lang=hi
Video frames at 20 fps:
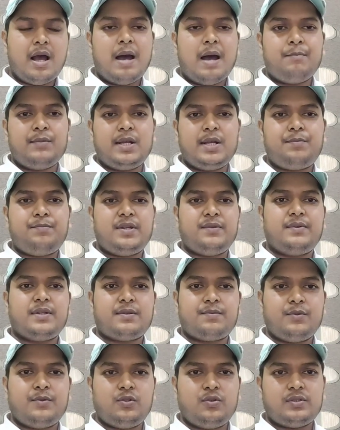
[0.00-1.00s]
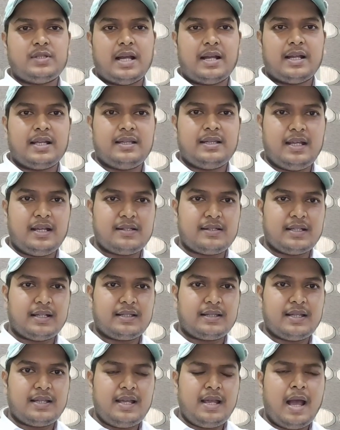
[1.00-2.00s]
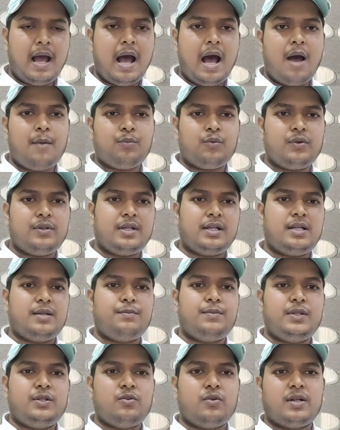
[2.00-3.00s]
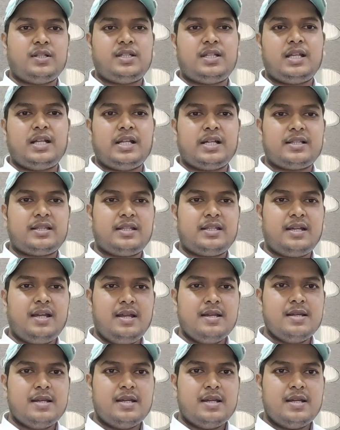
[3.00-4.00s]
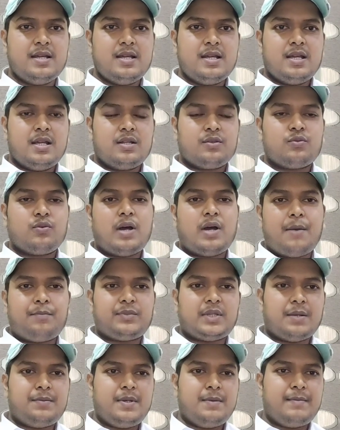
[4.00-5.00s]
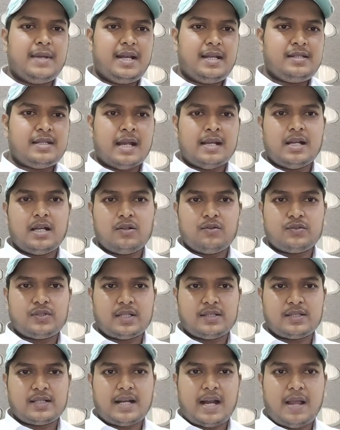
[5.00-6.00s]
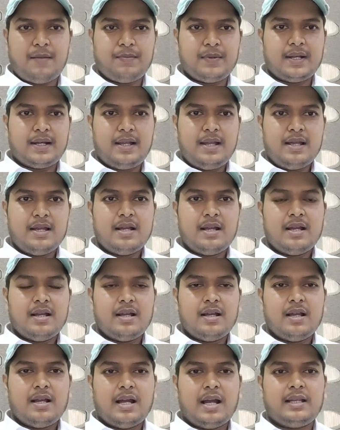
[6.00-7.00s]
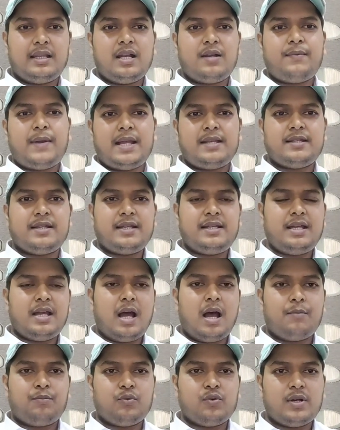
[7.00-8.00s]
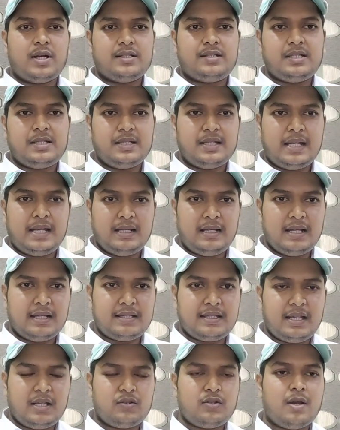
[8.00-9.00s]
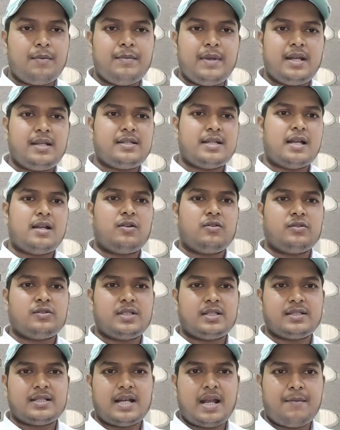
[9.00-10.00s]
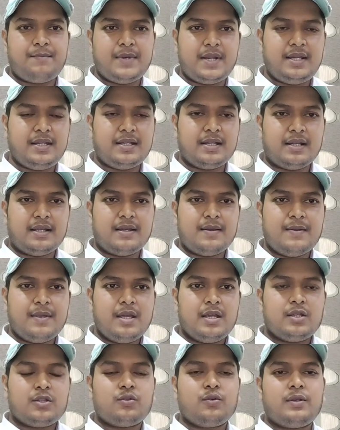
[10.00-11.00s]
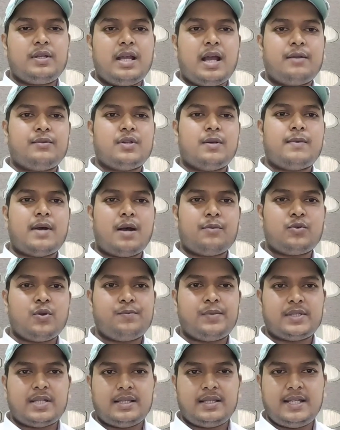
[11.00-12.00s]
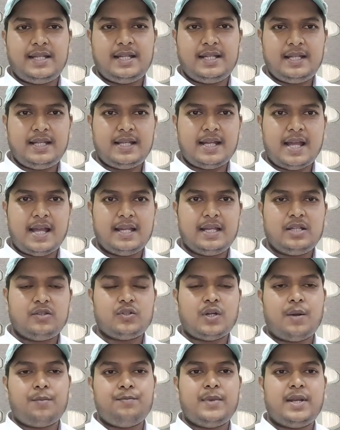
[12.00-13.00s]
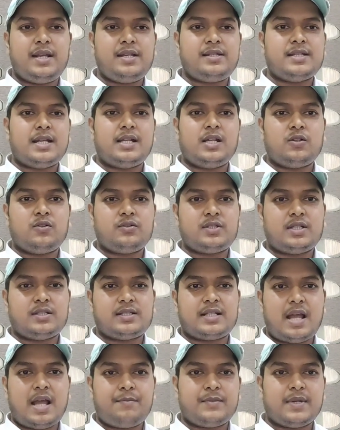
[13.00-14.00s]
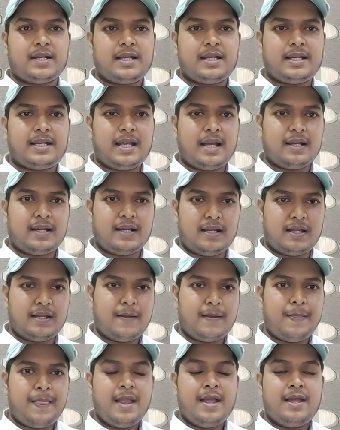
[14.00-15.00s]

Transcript: आप मेरी प्रीवियस वीडियो जाके देख सकते हैं आपको यदि वीडियो अच्छी लगती है तो आप तभी मेरे चैनल को सब्सक्राइब करें अदरवाइज़ यदि आपको अच्छी नहीं लगती है तो आप मेरे चैनल को सब्सक्राइब नहीं करें क्योंकि आज जब आपको पसंद ही नहीं आएगी तो आप मेरे चैनल को सब्सक्राइब करके क्या करेंगे